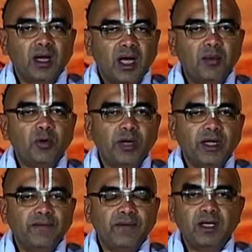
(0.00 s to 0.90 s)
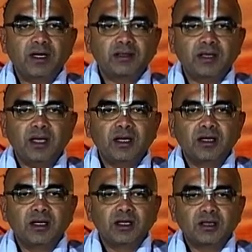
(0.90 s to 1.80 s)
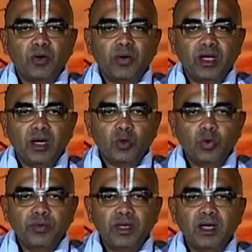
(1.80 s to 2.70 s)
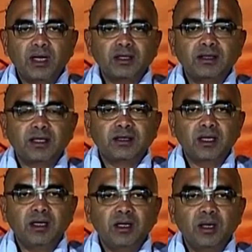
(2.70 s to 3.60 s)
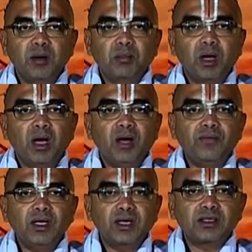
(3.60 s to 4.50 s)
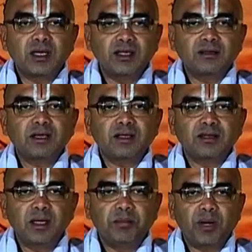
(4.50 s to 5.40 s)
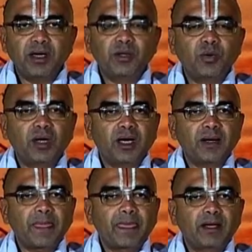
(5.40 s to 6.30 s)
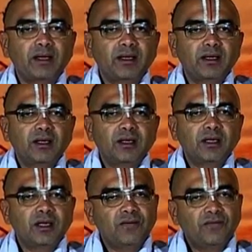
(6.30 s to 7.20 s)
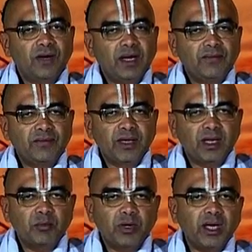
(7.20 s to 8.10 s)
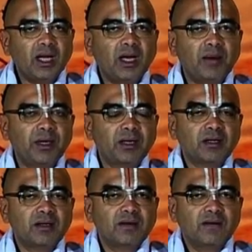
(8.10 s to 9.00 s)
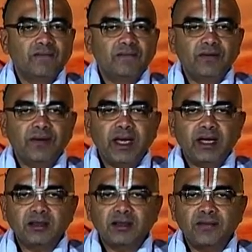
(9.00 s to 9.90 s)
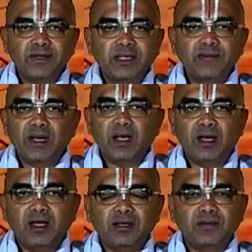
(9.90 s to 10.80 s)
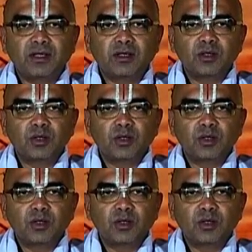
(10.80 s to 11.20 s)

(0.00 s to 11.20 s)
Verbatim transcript: ராமனுடைய வீரத்தை தன்னுடைய ரகுவீர கத்தியத்தில் மகாவீர சரித்திரத்தில் பாடியுள்ளார் இவ்வளவு வீரமுடைய ராமன் விவேகத்தை விட்டு விலகாதவன்